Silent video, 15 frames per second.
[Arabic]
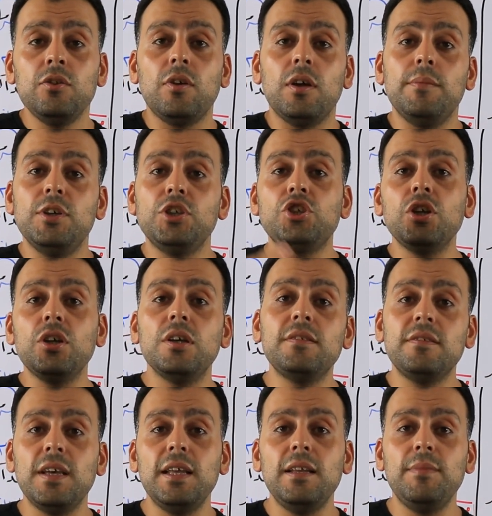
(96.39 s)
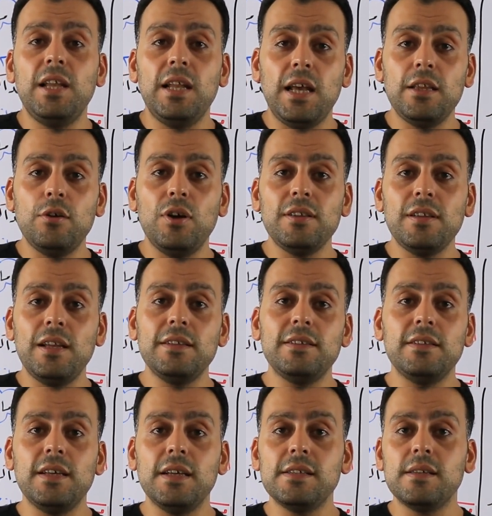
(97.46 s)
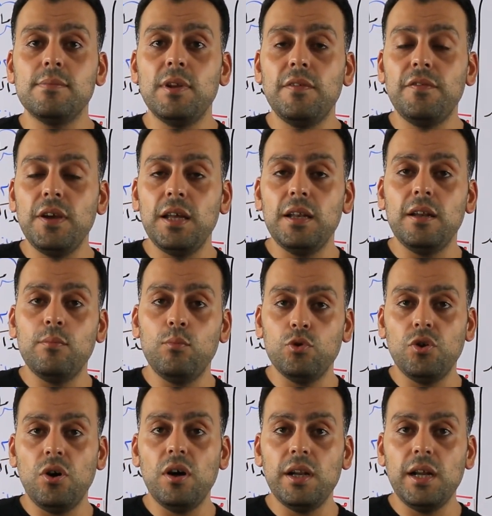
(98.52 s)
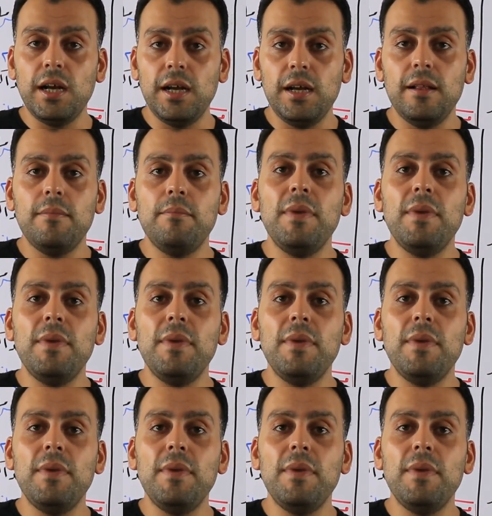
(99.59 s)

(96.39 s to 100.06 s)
طيب الشق الثاني من الأدوات التي تجزم الفعل المضارع